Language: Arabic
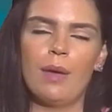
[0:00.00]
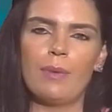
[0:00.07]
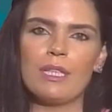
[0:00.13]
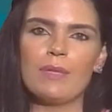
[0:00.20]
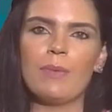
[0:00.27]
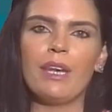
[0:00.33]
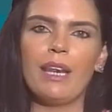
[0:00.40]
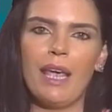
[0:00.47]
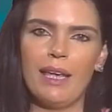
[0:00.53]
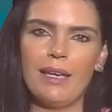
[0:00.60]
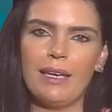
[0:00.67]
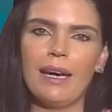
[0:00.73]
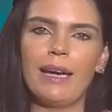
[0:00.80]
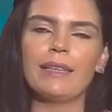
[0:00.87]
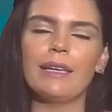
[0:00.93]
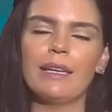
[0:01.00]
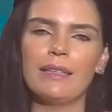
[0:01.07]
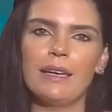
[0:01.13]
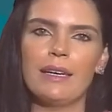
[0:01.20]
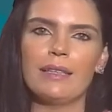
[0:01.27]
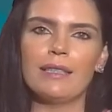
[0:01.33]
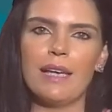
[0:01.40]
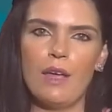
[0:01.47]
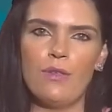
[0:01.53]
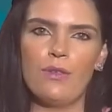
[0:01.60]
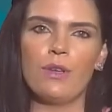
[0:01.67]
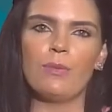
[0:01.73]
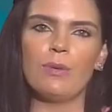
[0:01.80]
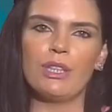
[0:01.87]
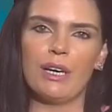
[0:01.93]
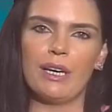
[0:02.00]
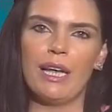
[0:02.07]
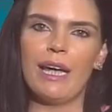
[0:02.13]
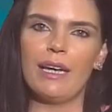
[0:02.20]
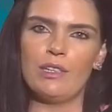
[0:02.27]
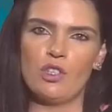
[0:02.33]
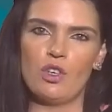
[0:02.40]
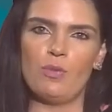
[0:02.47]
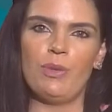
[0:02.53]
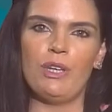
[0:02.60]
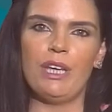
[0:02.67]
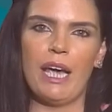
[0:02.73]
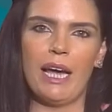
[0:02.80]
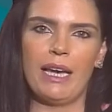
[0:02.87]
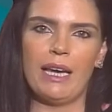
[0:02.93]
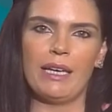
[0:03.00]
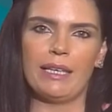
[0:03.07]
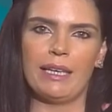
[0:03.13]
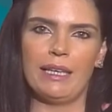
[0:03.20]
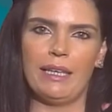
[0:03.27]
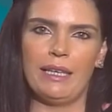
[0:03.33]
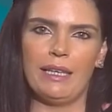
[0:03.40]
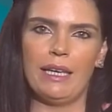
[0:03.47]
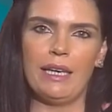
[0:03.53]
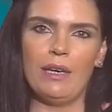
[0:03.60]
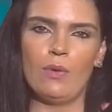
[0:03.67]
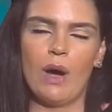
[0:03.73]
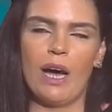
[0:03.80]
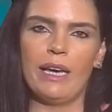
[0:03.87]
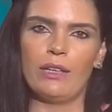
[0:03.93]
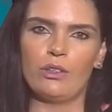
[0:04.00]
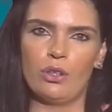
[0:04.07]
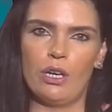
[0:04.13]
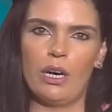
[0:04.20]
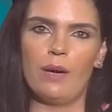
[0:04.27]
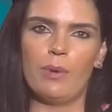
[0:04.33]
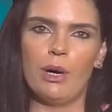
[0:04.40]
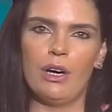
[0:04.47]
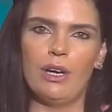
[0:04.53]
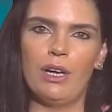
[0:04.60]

بس بالنهاية رح تقدر تأثر بطريقة إيجابية على الكلية وعلى طلابها